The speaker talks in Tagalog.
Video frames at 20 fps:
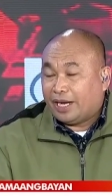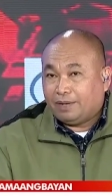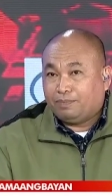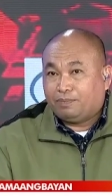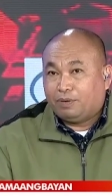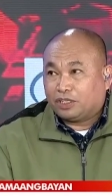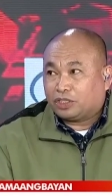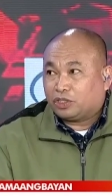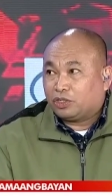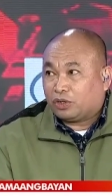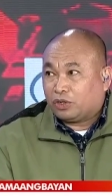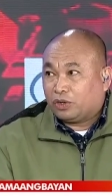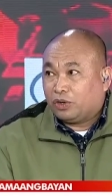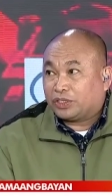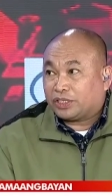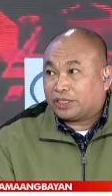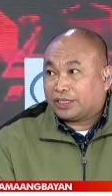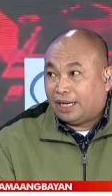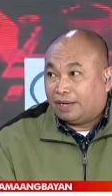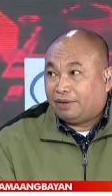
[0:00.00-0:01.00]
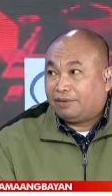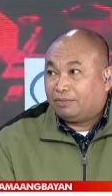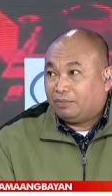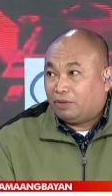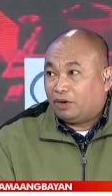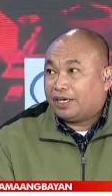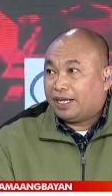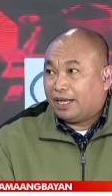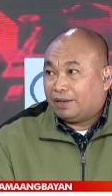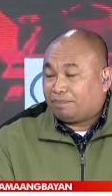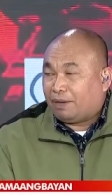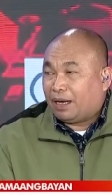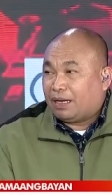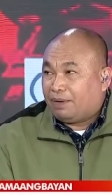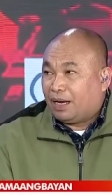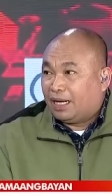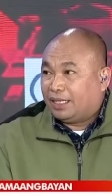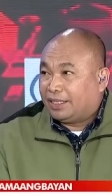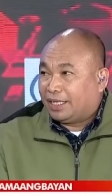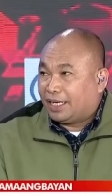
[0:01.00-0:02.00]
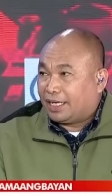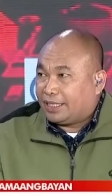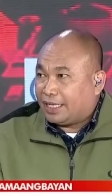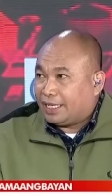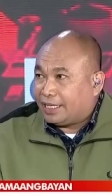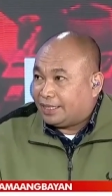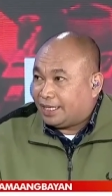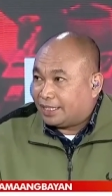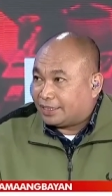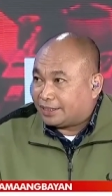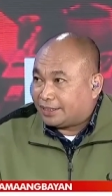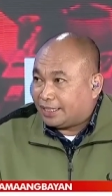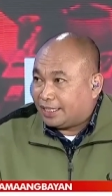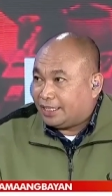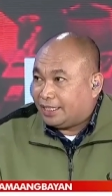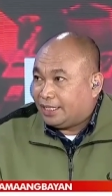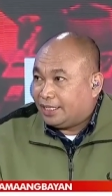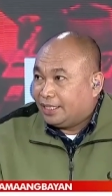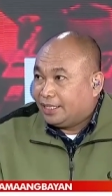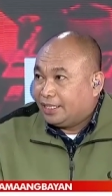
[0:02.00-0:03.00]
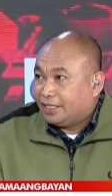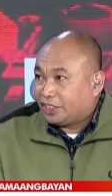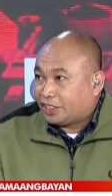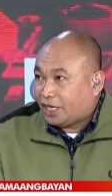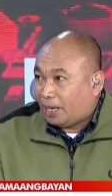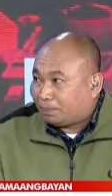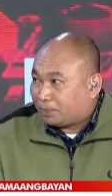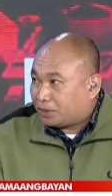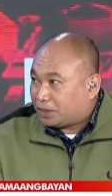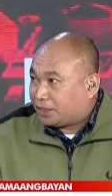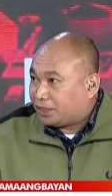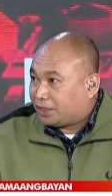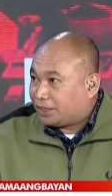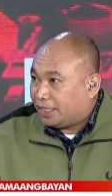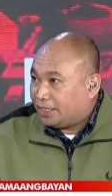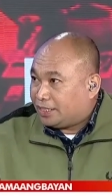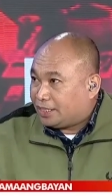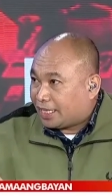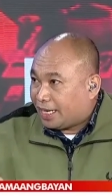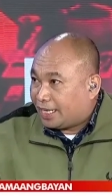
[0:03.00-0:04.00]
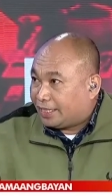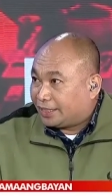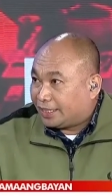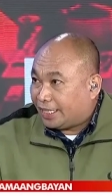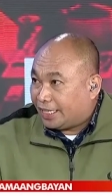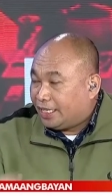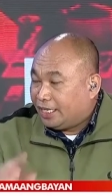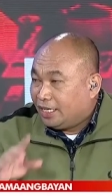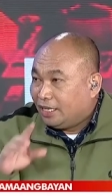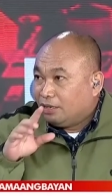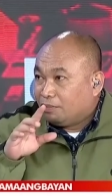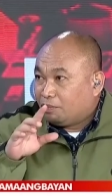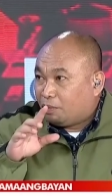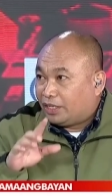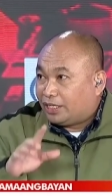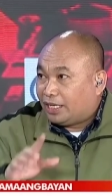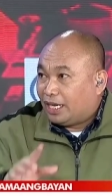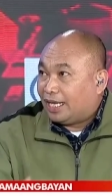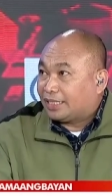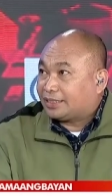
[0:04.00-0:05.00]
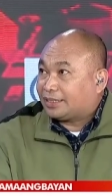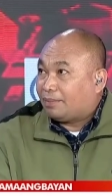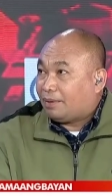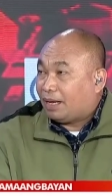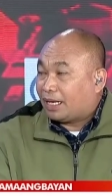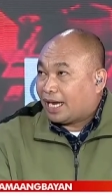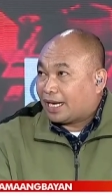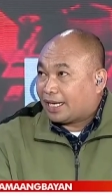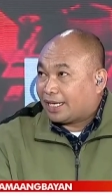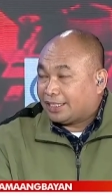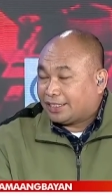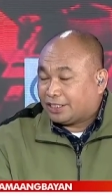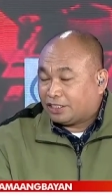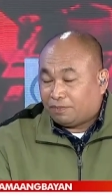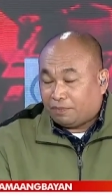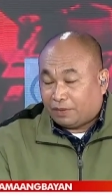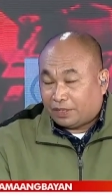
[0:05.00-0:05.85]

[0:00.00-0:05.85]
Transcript: able to close down more than 500 industry shops wow. in the country God. for the last, tama ka Chris, no?